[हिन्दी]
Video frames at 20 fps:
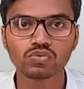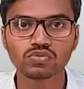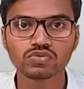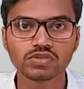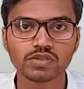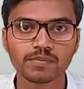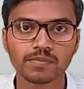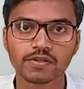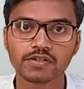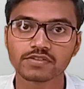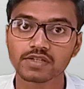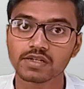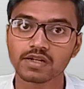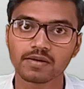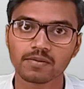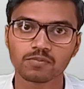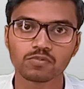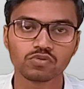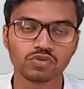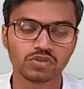कौन से प्लेयर्स का
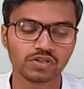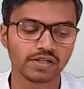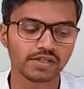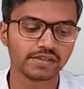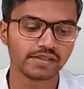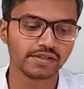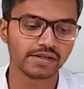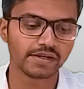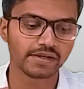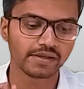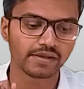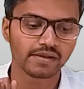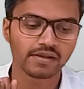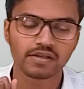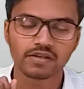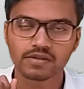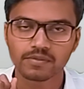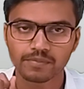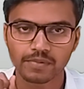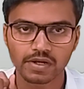नाम आपको दिखाई दे रहा है
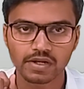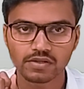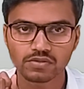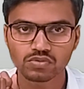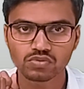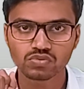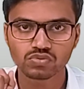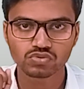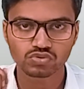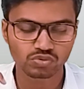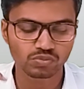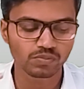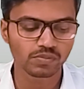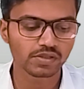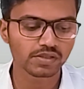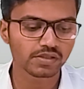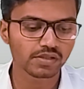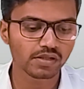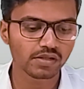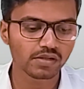पहले तो
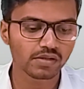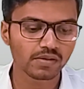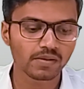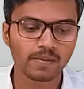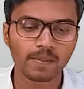शुभमन गिल